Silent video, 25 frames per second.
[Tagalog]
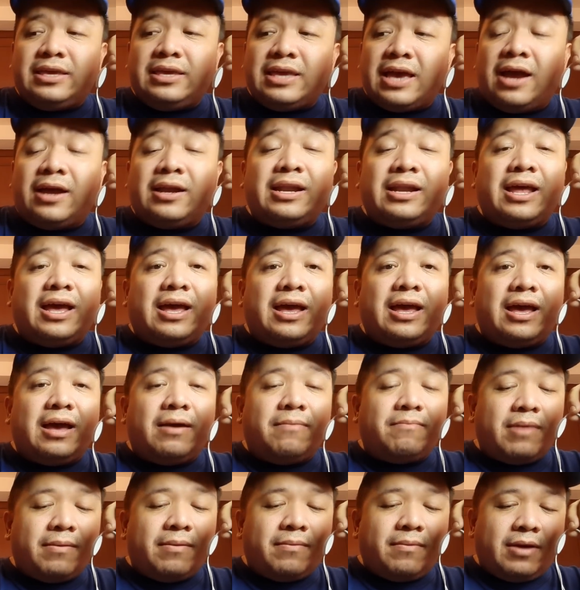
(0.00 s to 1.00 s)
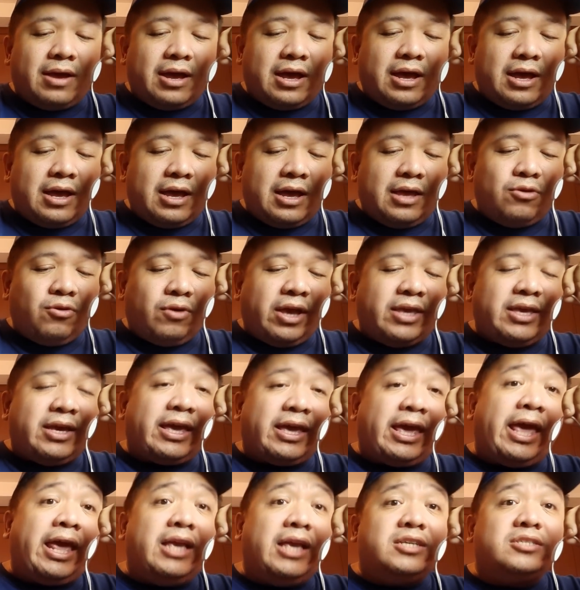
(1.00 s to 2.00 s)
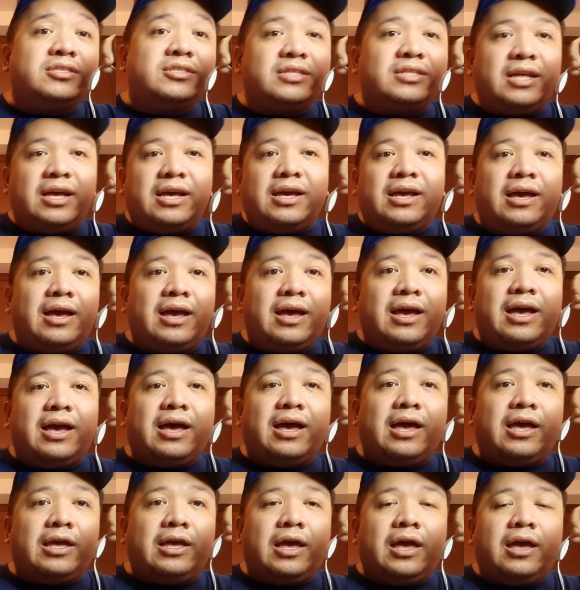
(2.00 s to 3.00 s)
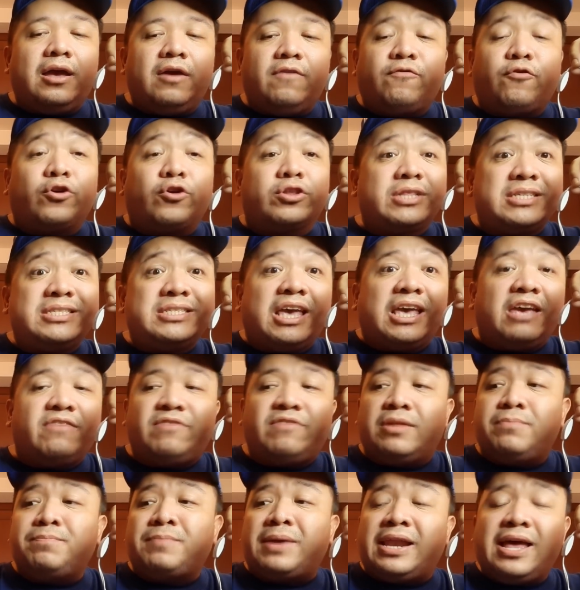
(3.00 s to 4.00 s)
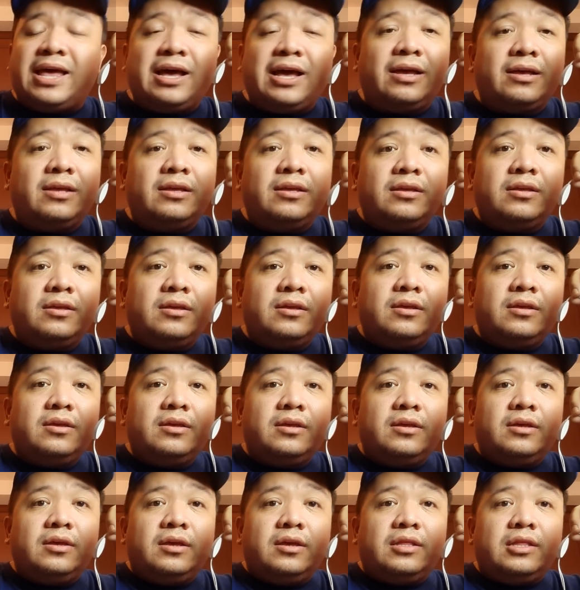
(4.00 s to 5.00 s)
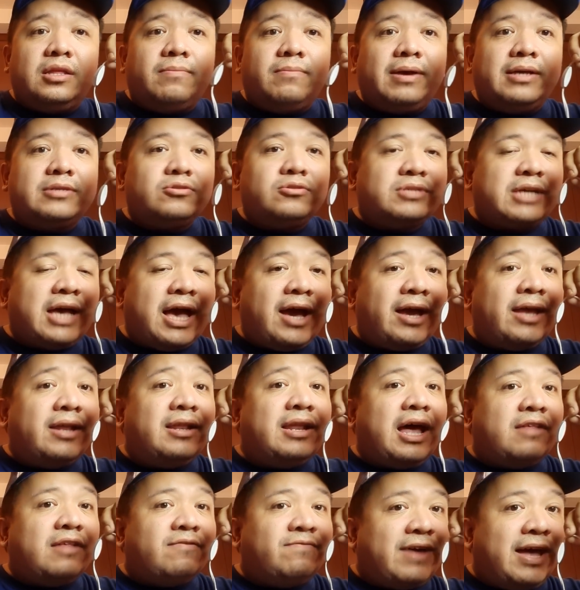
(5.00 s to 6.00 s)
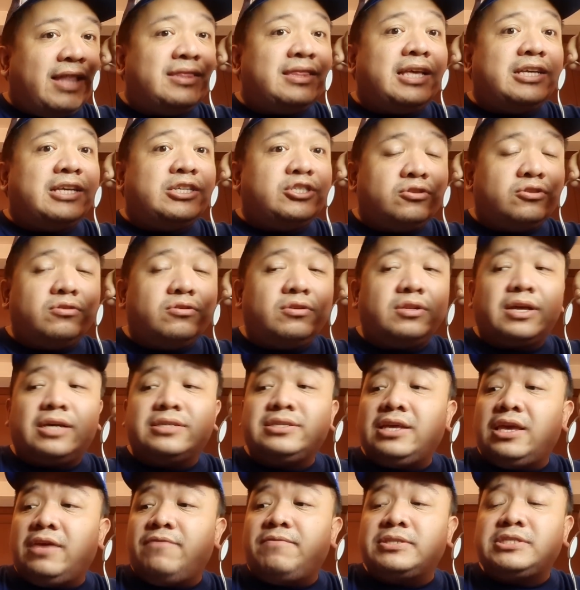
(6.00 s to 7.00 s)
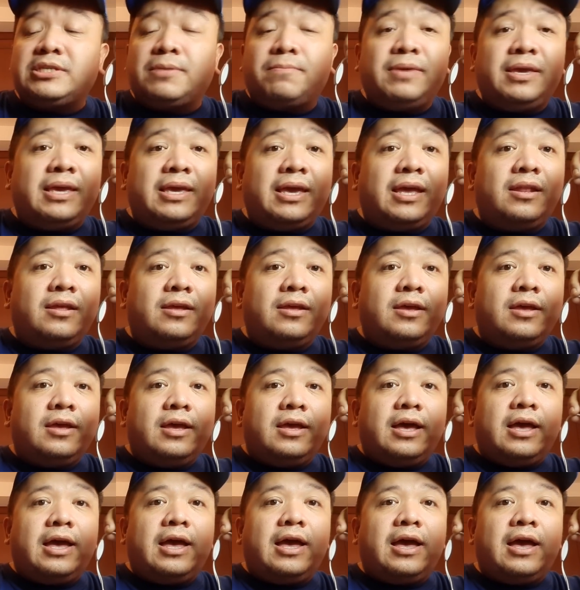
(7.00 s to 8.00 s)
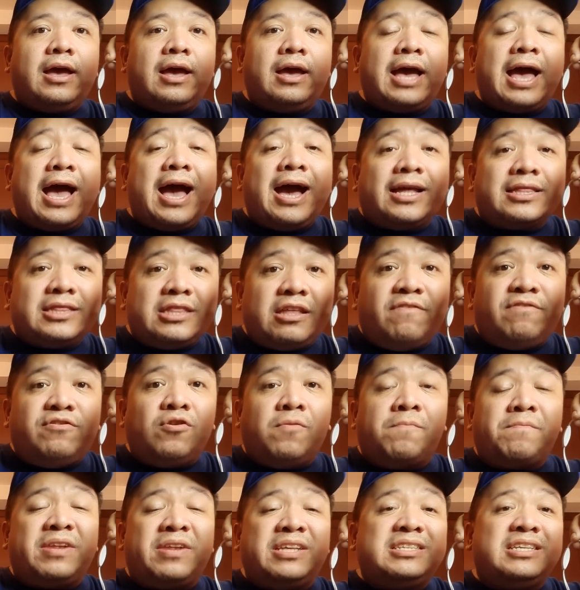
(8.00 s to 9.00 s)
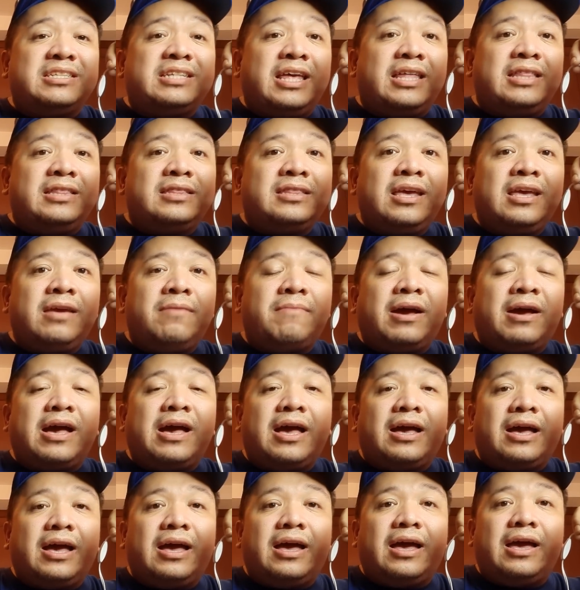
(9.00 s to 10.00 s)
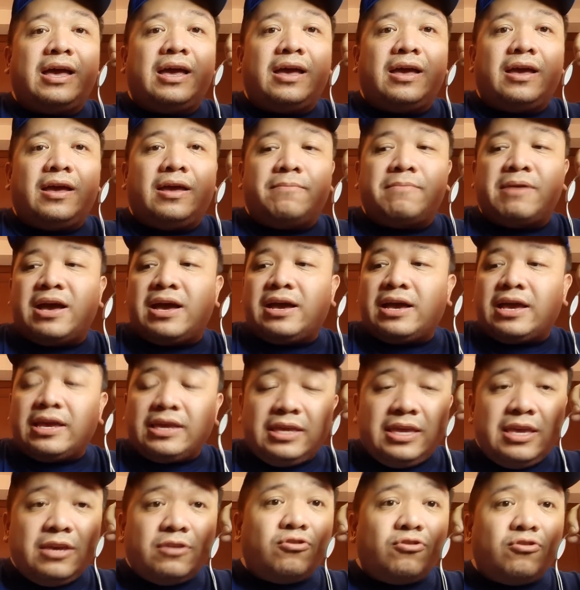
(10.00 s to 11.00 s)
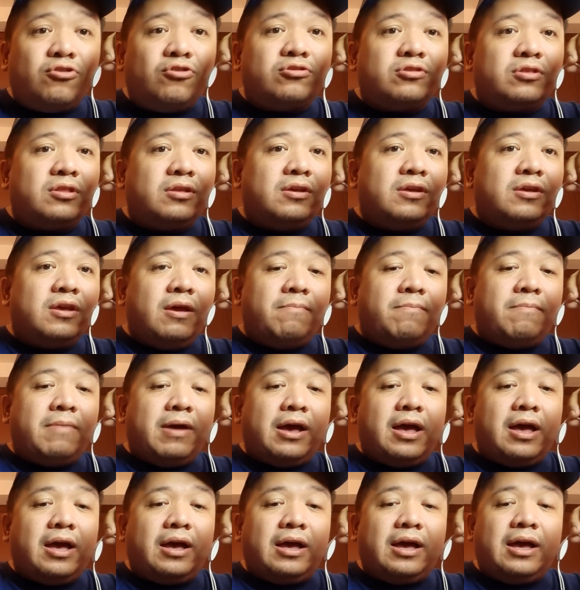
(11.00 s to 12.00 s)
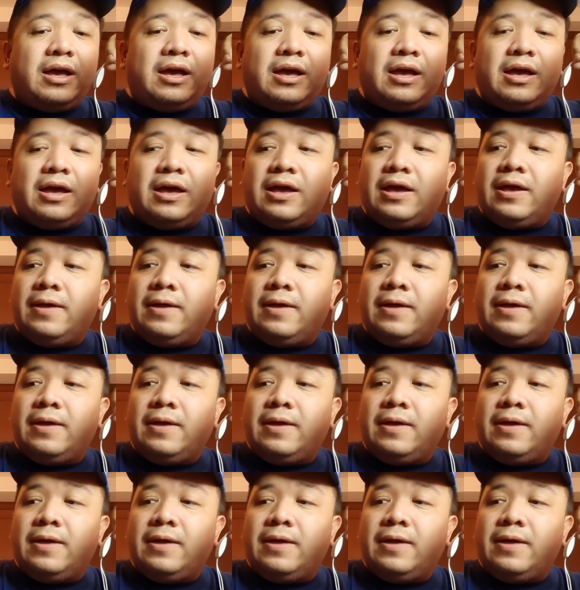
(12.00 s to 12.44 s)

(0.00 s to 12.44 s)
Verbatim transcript: yang na uh, yung kanyang age na 47 pa lang. 'Di ba? So sa akin advantage 'yon kasi ibig sabihin uh, active yung presidente, makaka makakaikot, makaka